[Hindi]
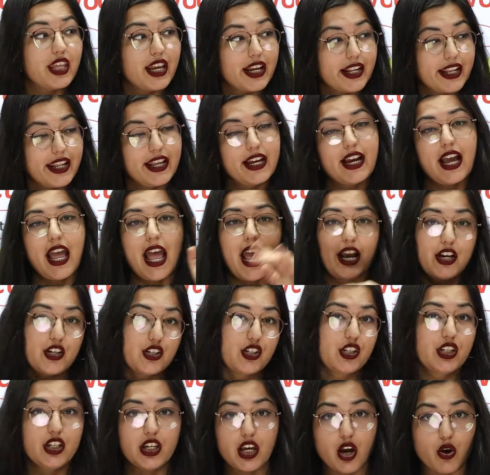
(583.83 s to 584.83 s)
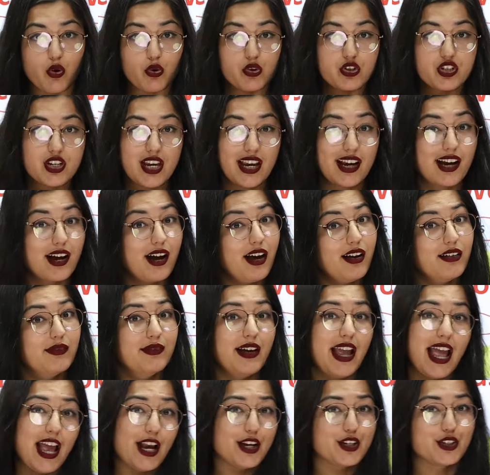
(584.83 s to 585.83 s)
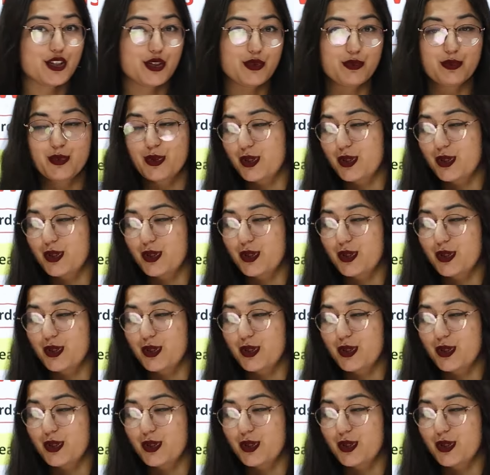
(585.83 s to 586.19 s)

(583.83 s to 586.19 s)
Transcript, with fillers: देखने का एक्शन क्या हो जाएगा एक्शन